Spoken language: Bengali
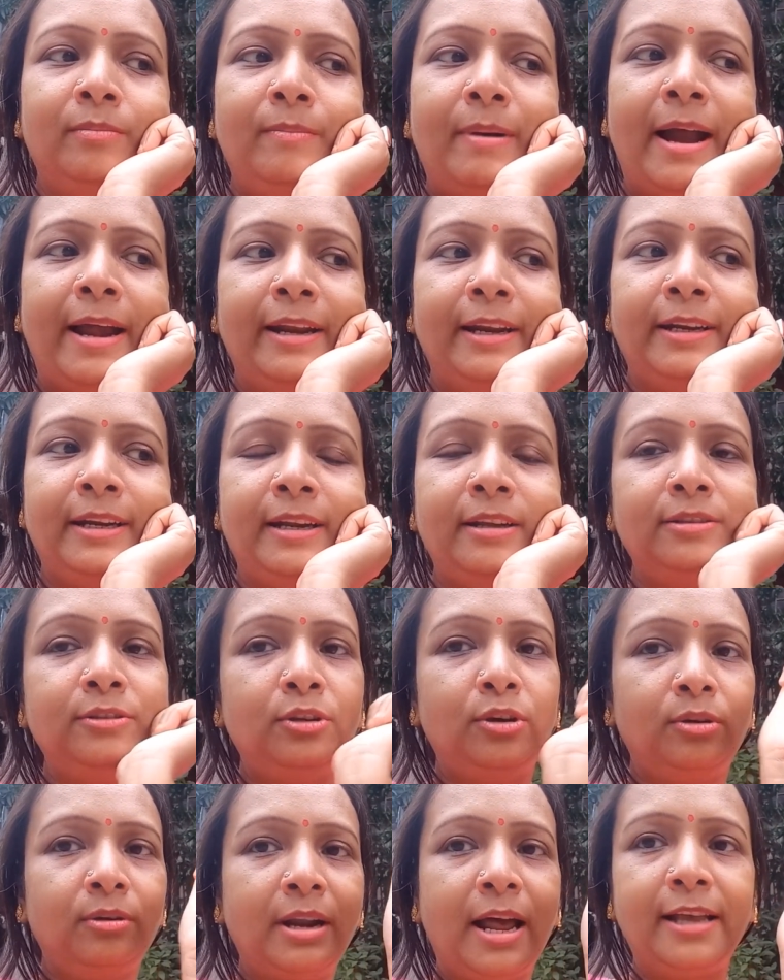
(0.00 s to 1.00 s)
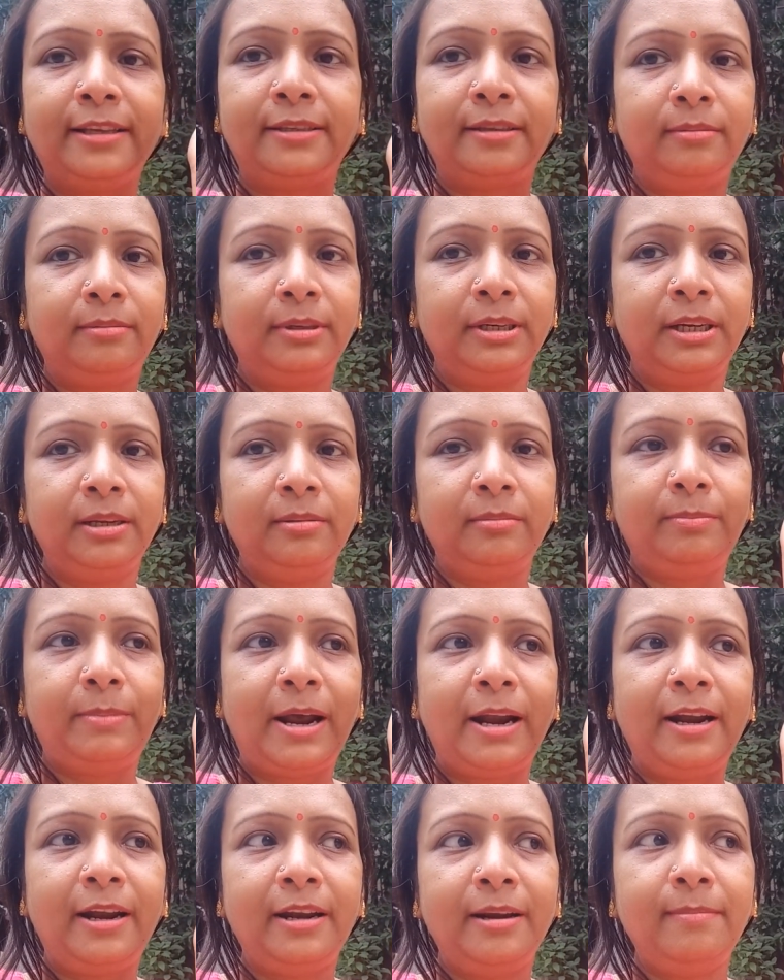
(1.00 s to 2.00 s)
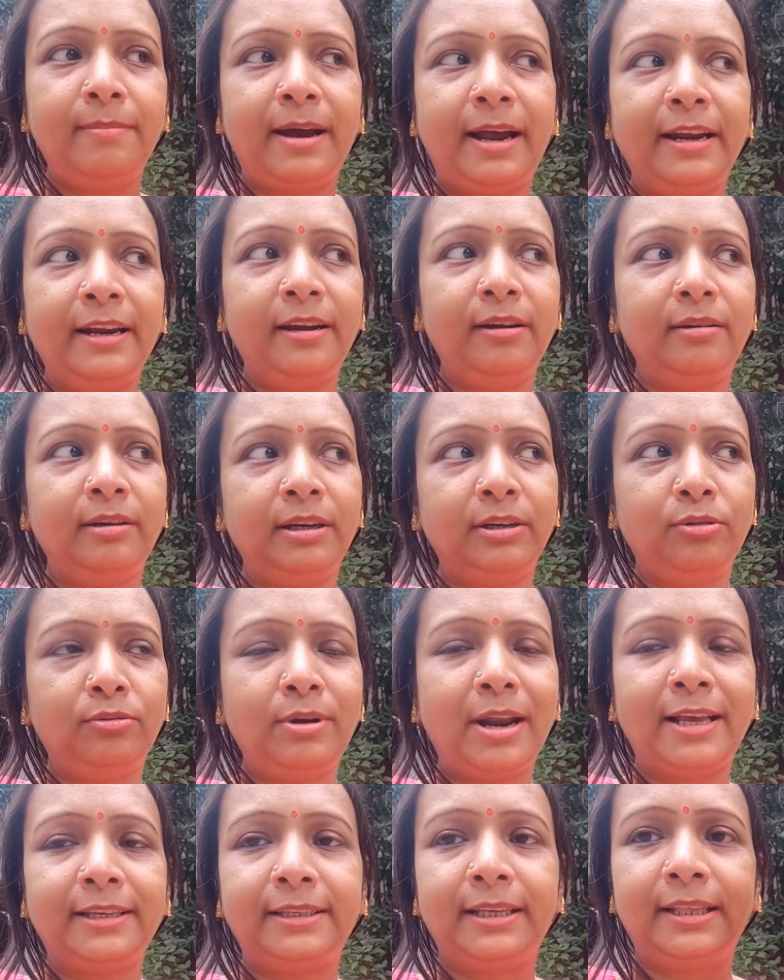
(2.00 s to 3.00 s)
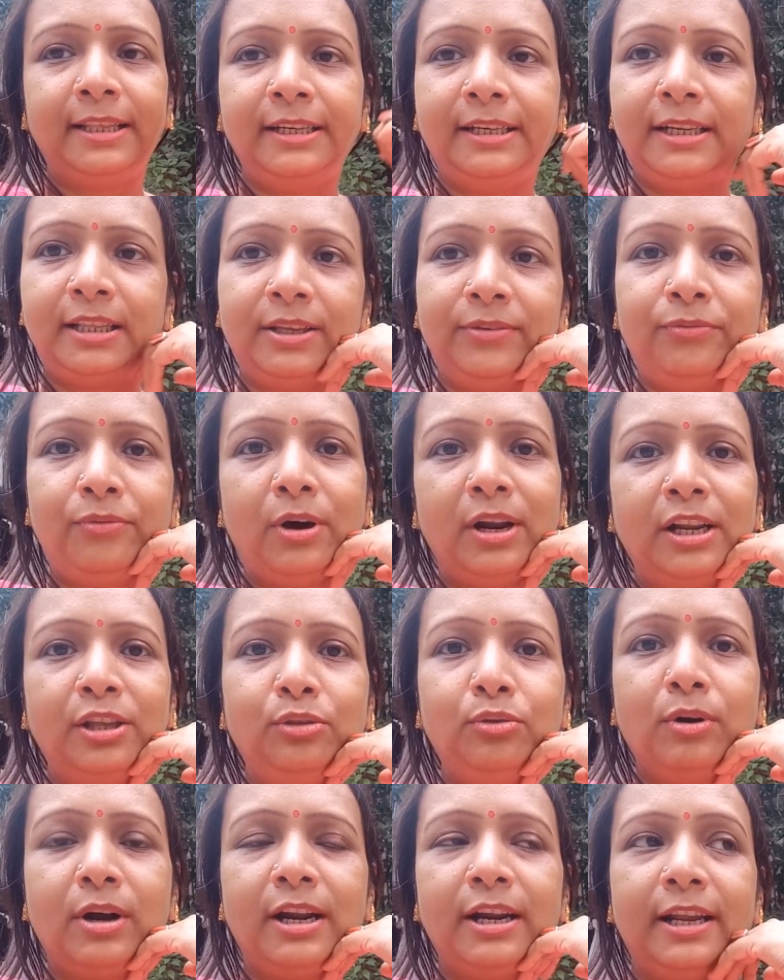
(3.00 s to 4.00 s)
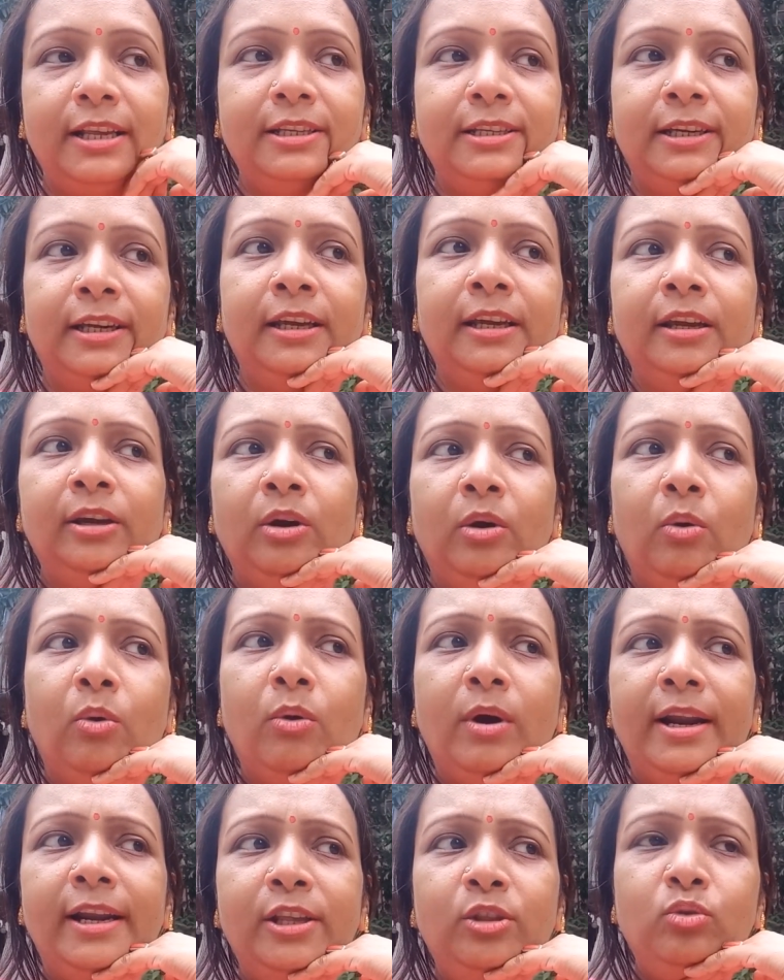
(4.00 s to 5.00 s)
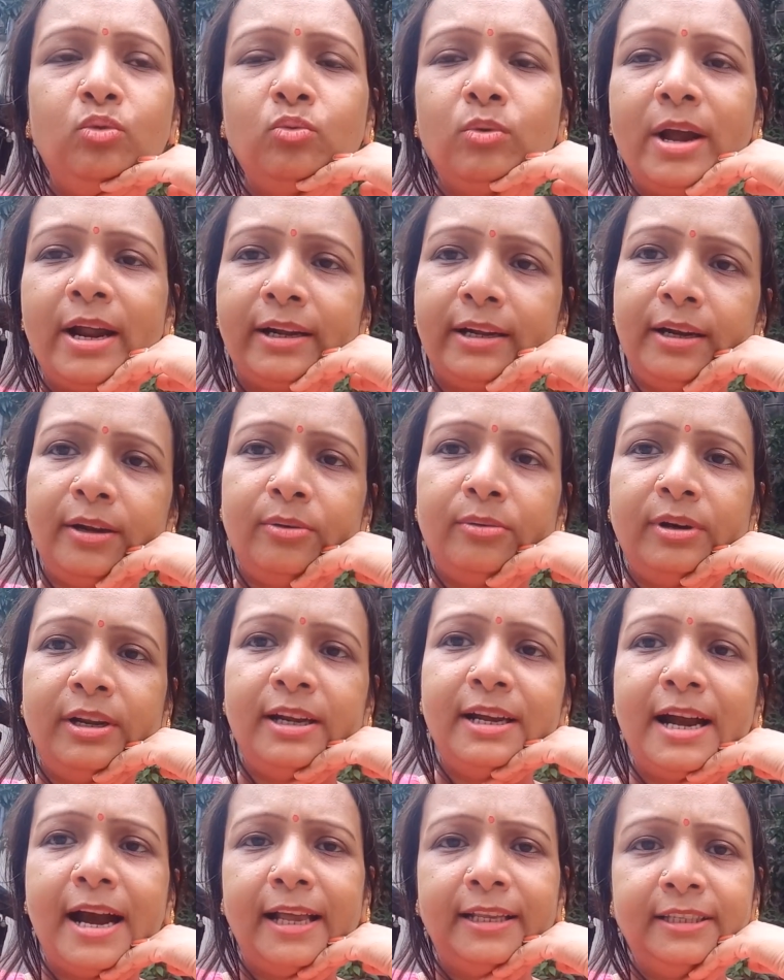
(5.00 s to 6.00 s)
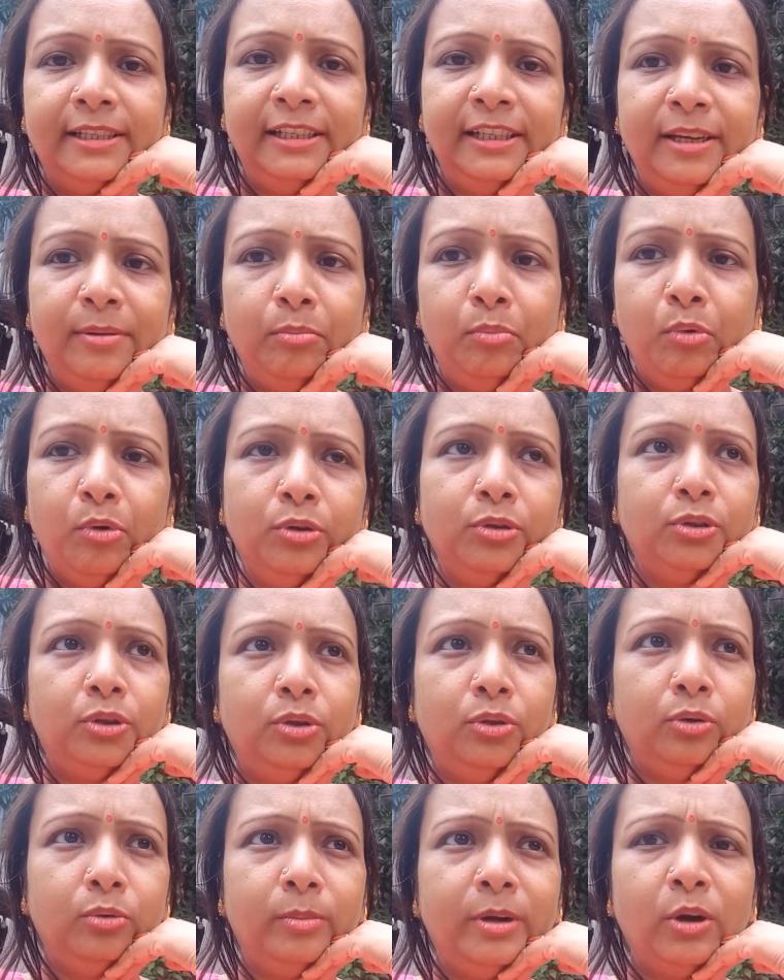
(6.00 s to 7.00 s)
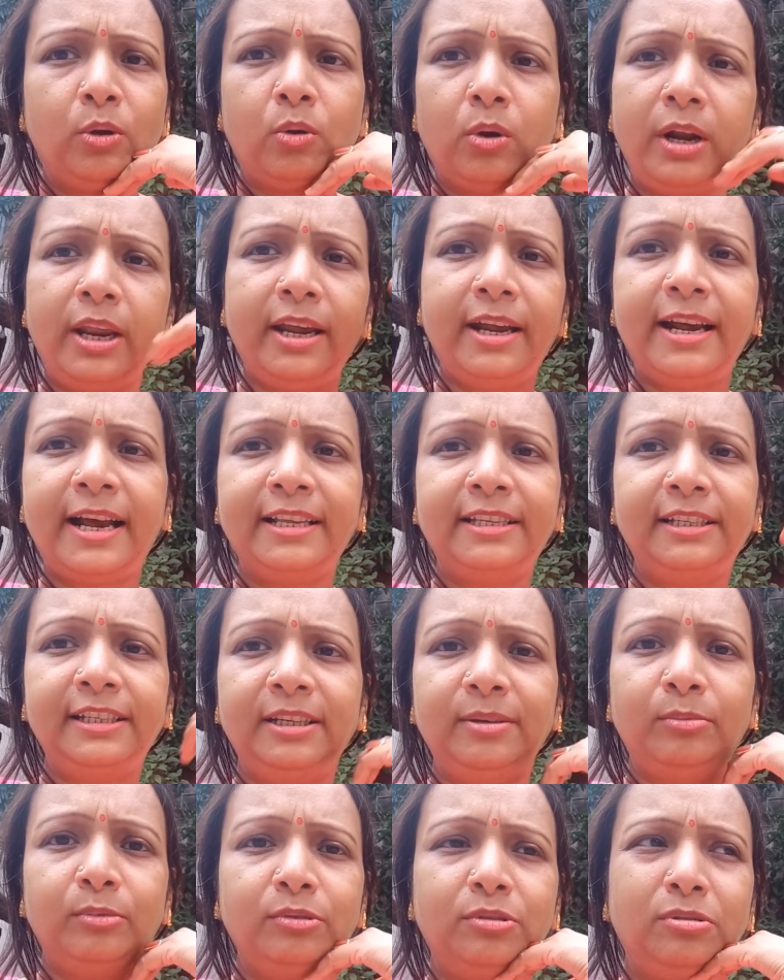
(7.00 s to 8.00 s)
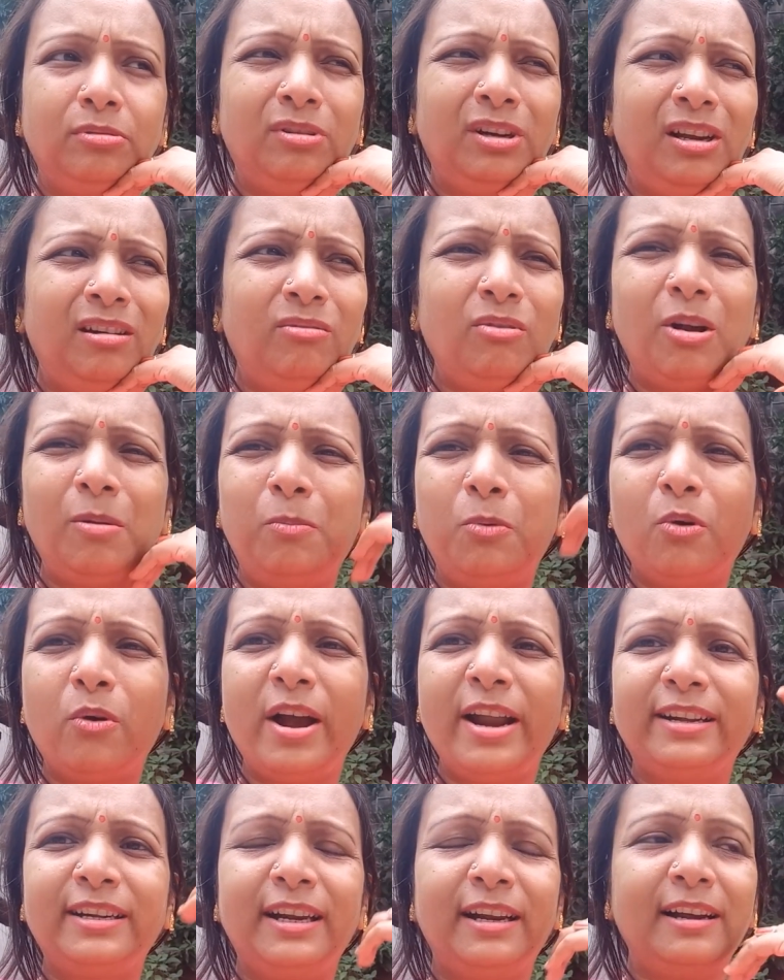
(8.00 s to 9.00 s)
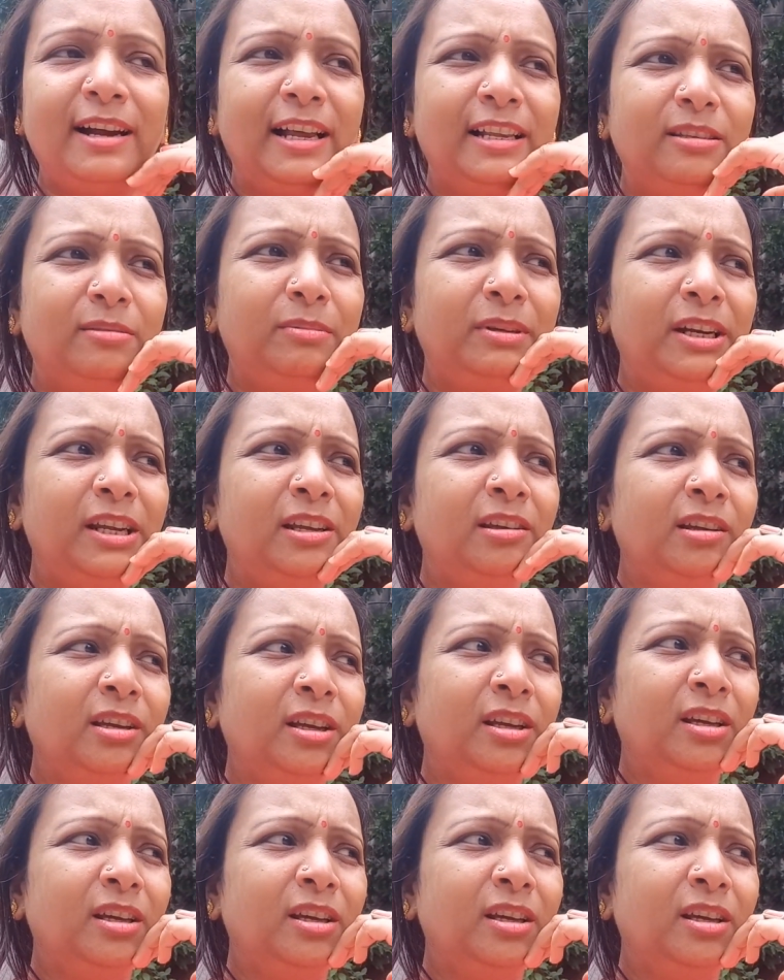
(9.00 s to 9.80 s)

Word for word: বাইরেটা রাস্তা মানে পার্লারের বাইরে একটু রাস্তার দিকটাতে ফলের দোকান আছে ওখানে দু একটা করে গাছ নিয়ে বসতো মানে অনেক গাছ নিয়ে বসতো না অল্প কয়েকটা গাছ মানে